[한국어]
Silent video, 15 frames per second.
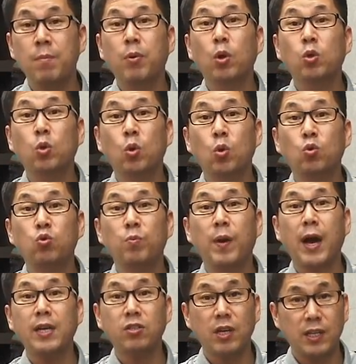별도로
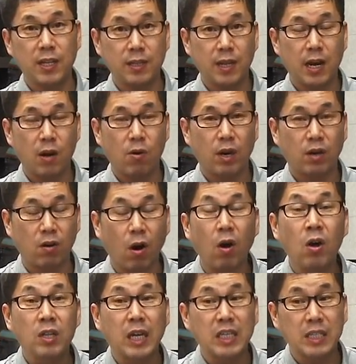구매하셔야 된다라고 하는 거
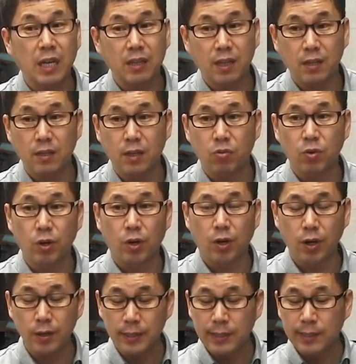다시
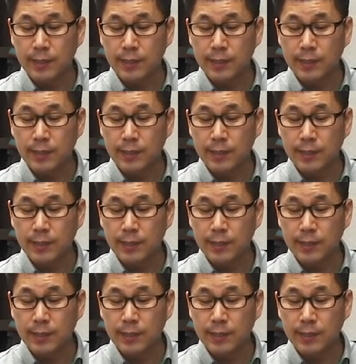안내해드리고요.